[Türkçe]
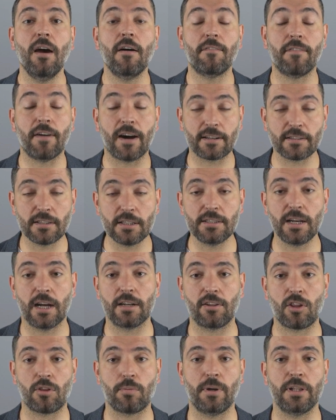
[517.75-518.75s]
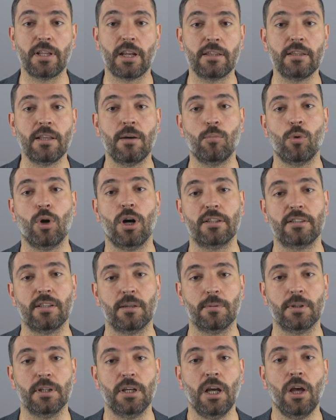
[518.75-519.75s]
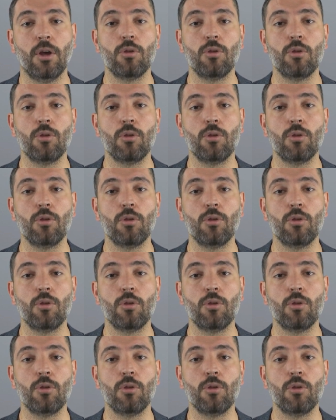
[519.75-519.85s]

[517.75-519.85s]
farklı tartışmalarında muhatabı.